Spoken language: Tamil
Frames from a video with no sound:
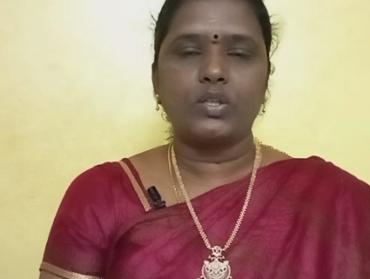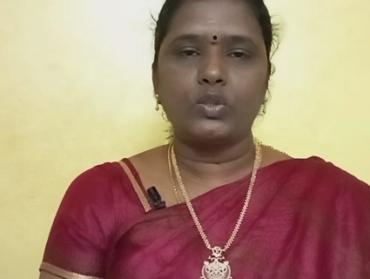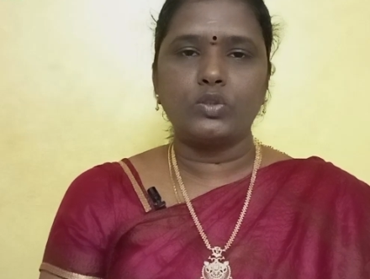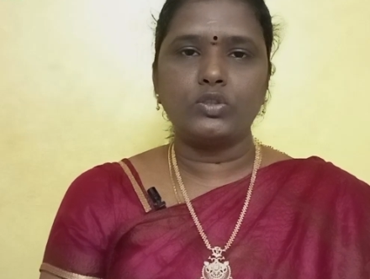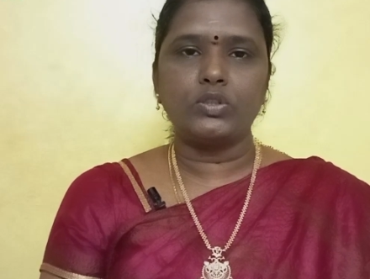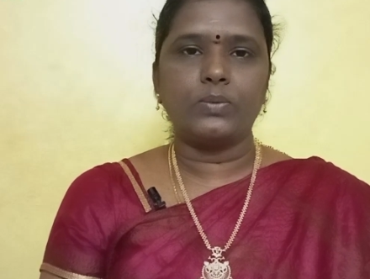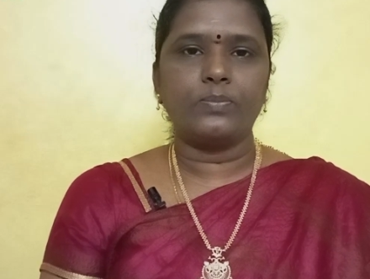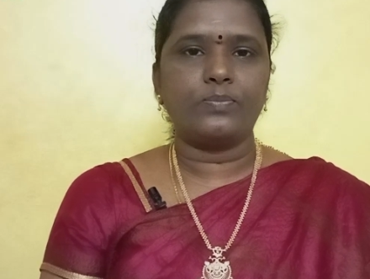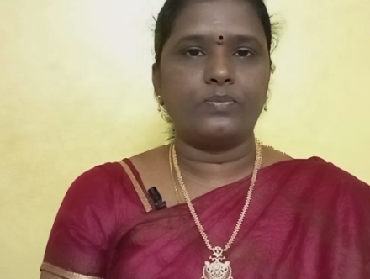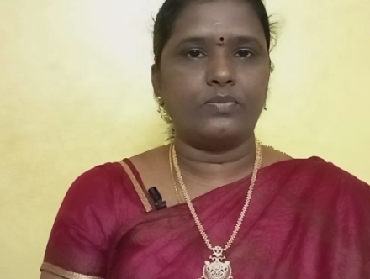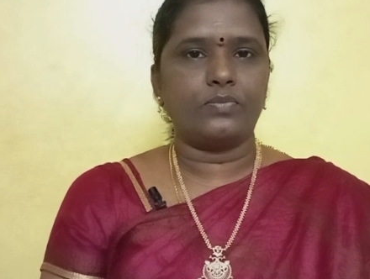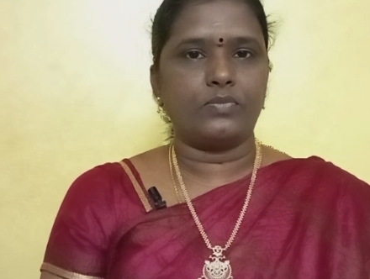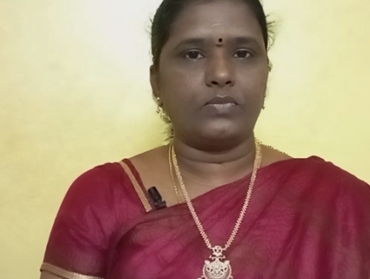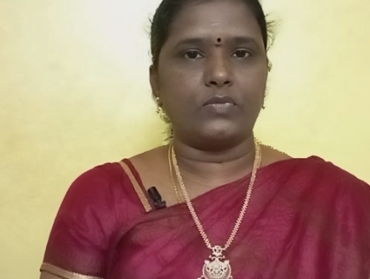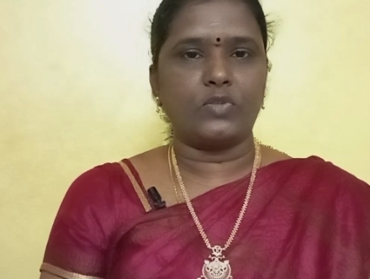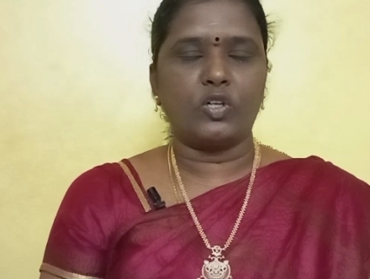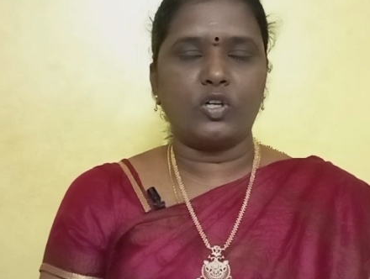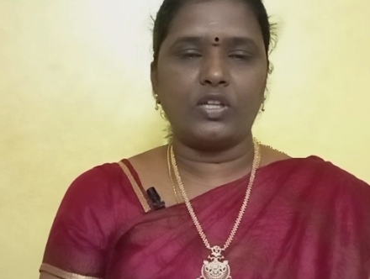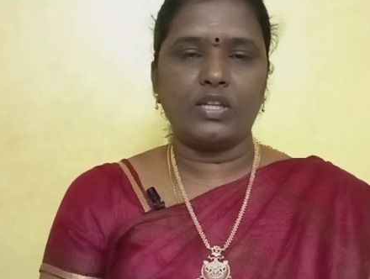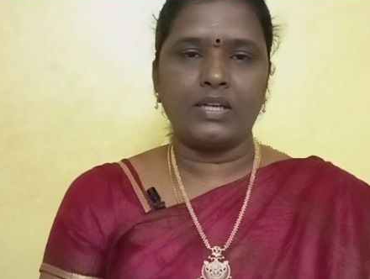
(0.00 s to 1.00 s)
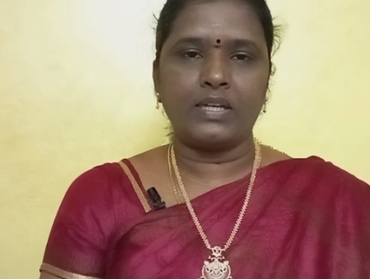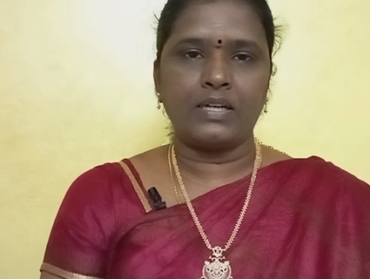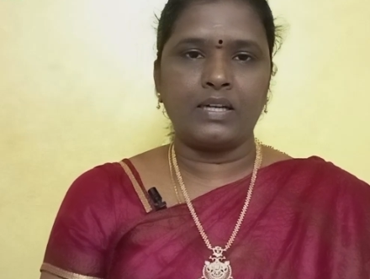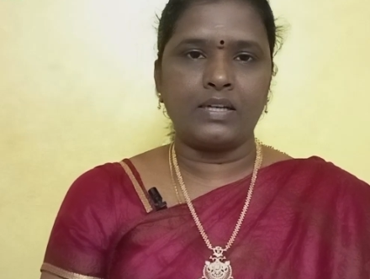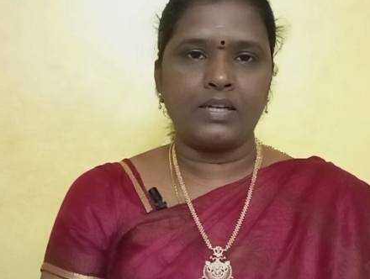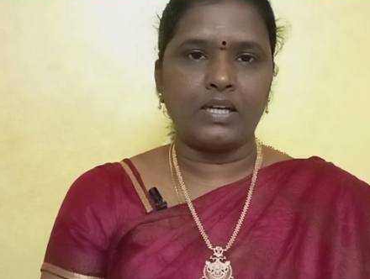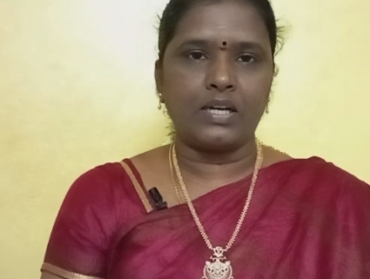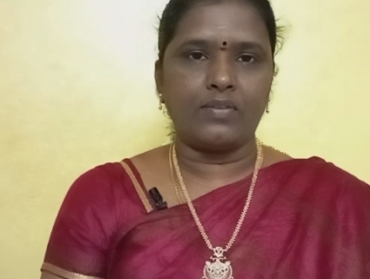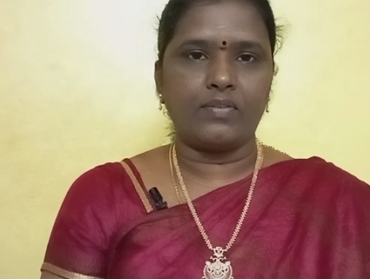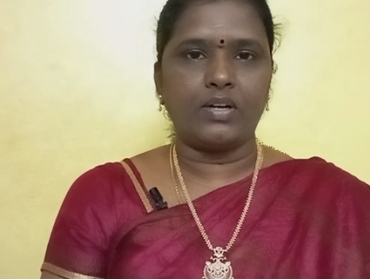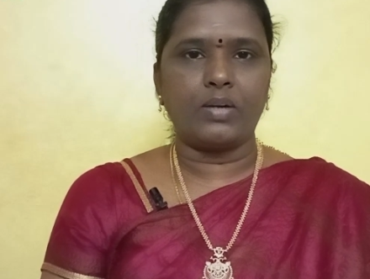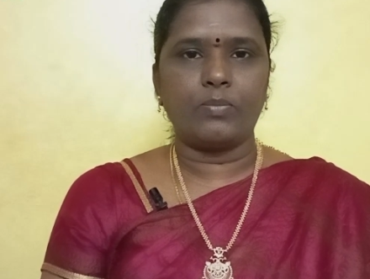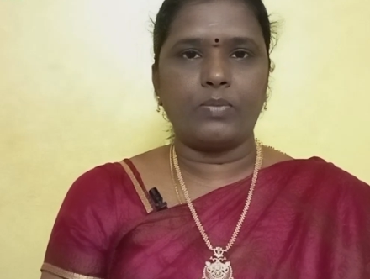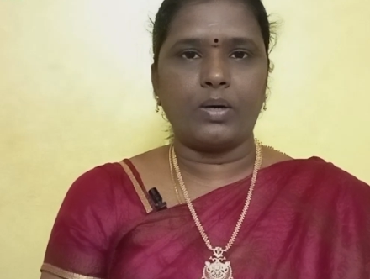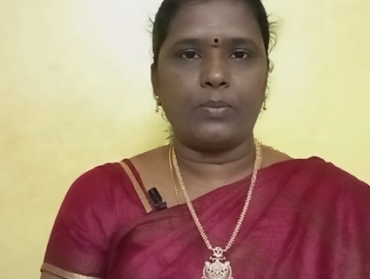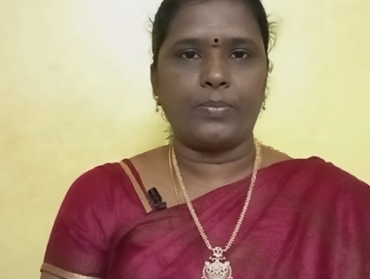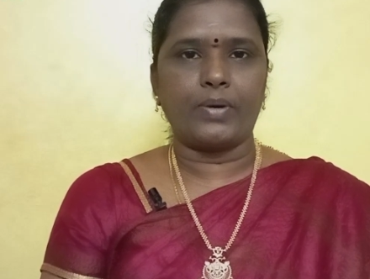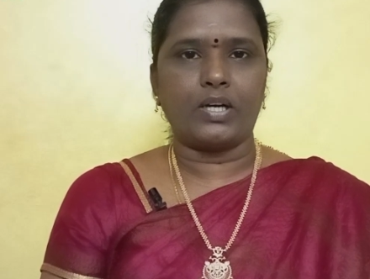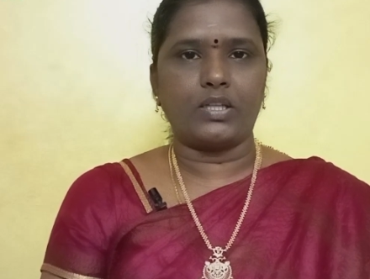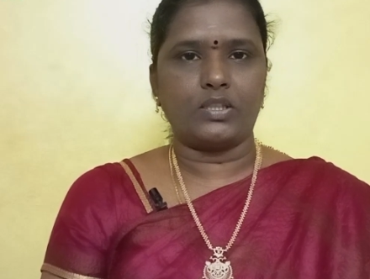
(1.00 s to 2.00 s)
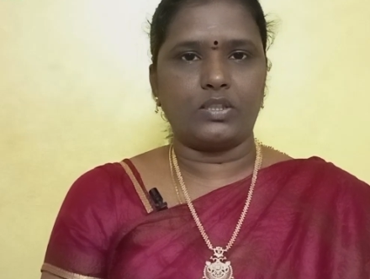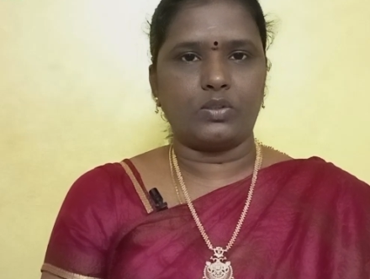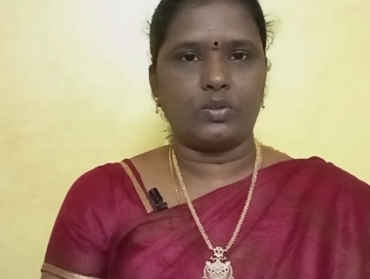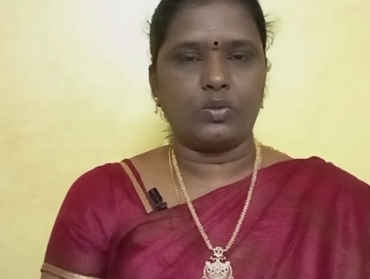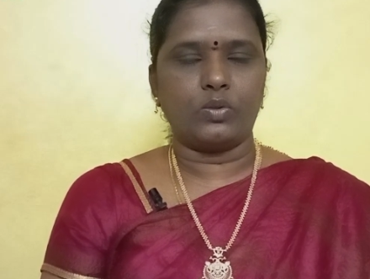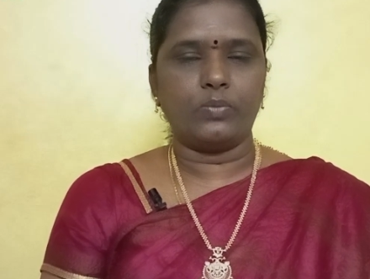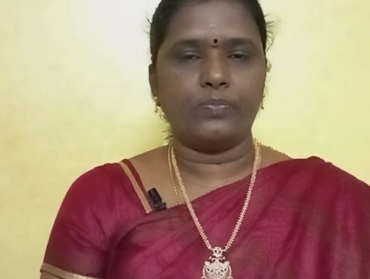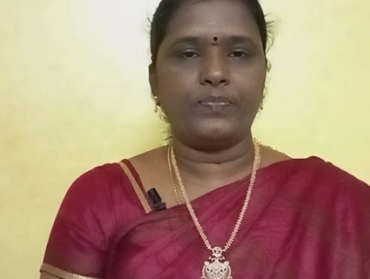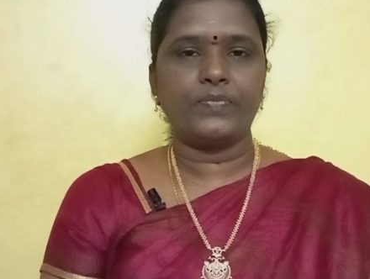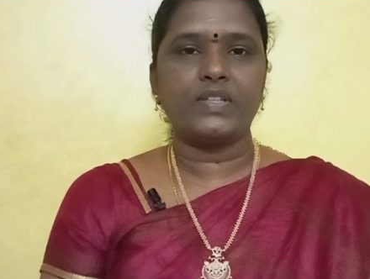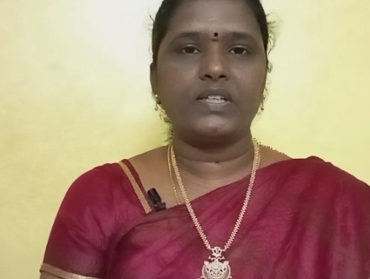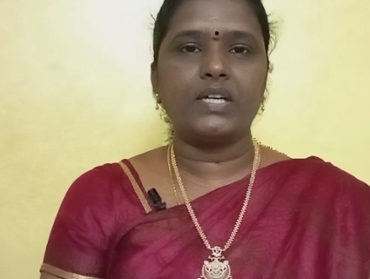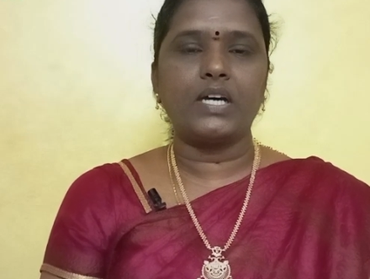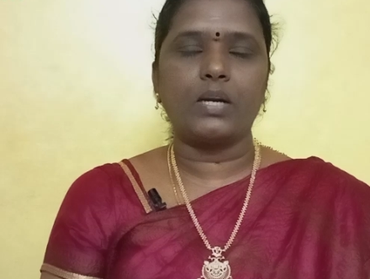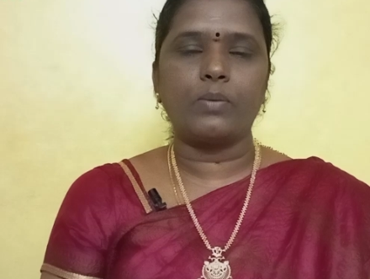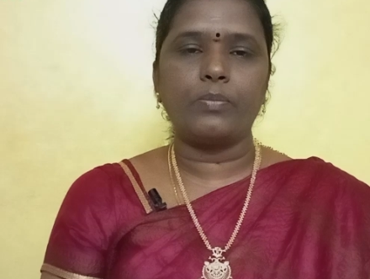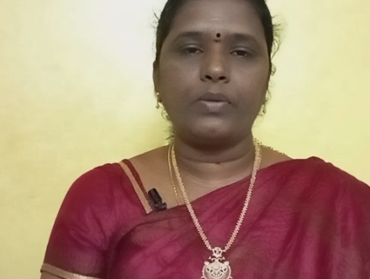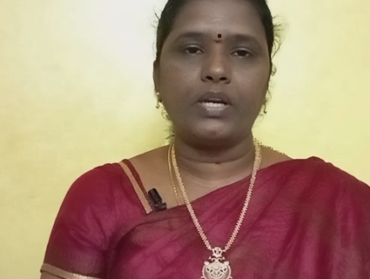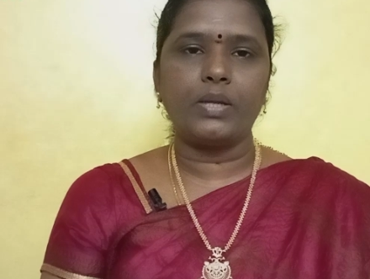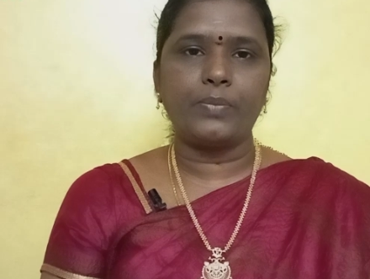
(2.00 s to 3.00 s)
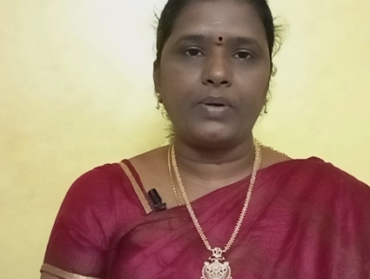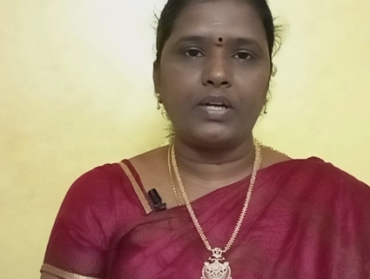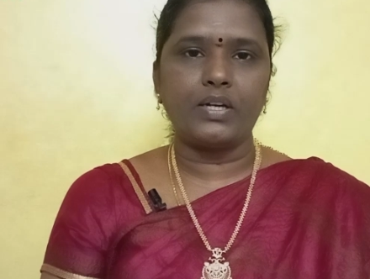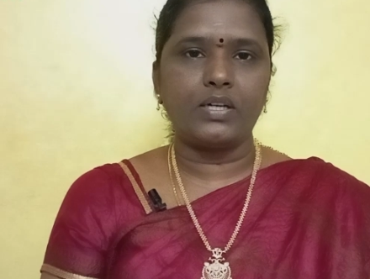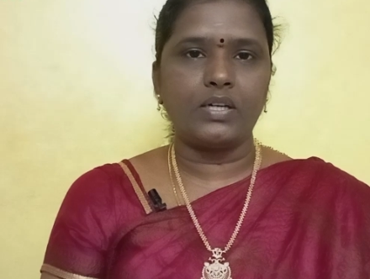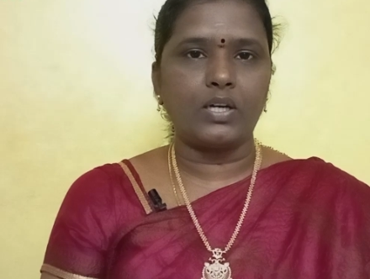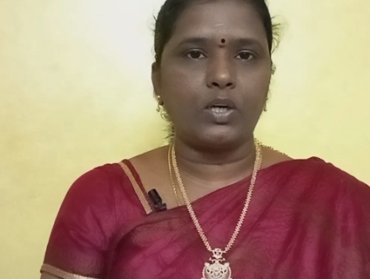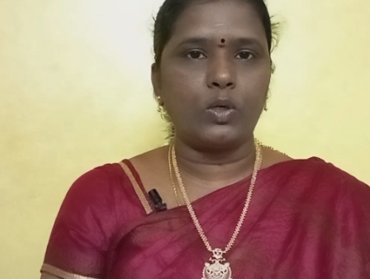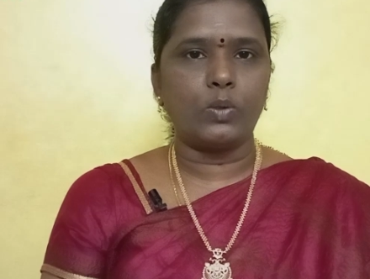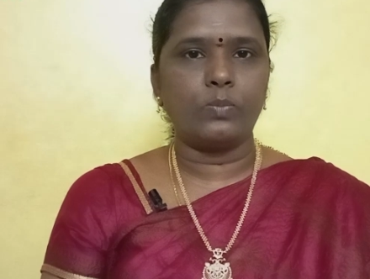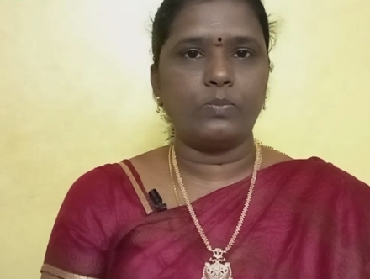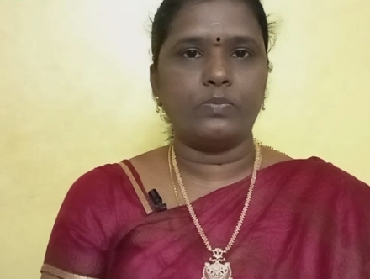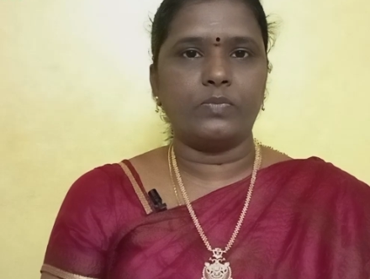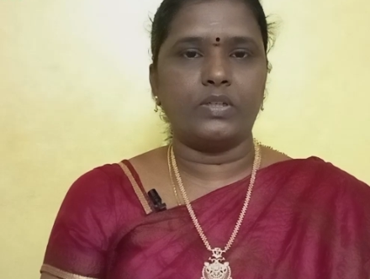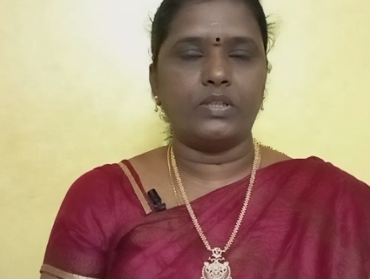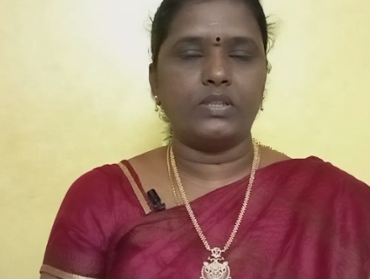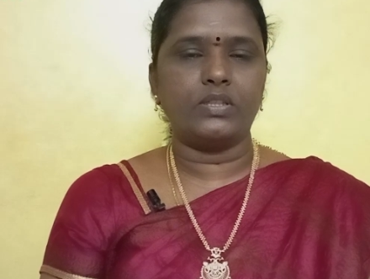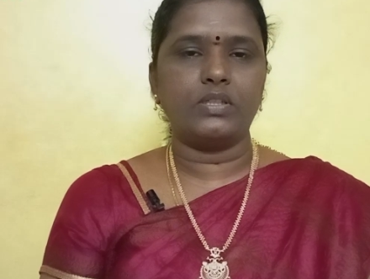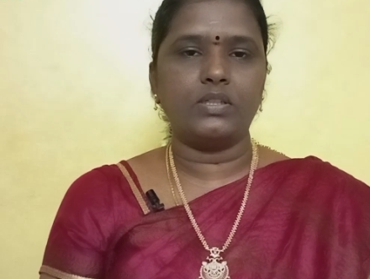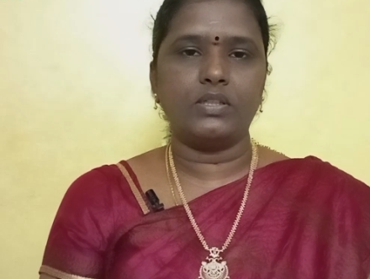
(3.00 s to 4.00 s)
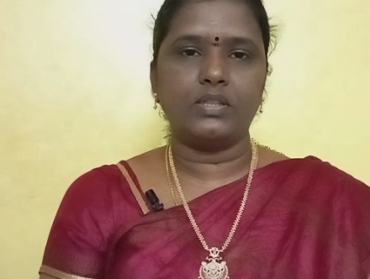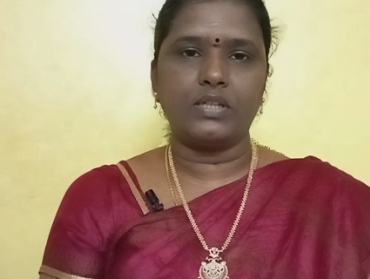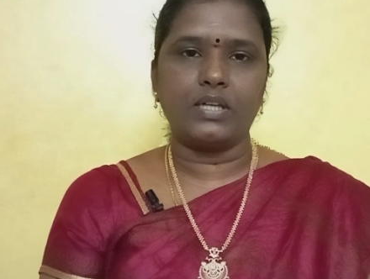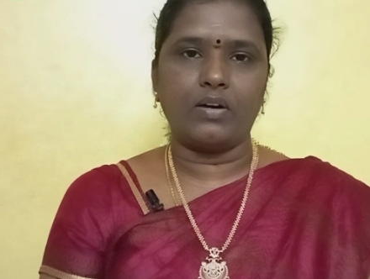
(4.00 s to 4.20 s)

கொஞ்சம் குழந்தைங்கள கவனமாக பார்த்துக்கணும் கர்ப்பிணி பெண்களும் வந்து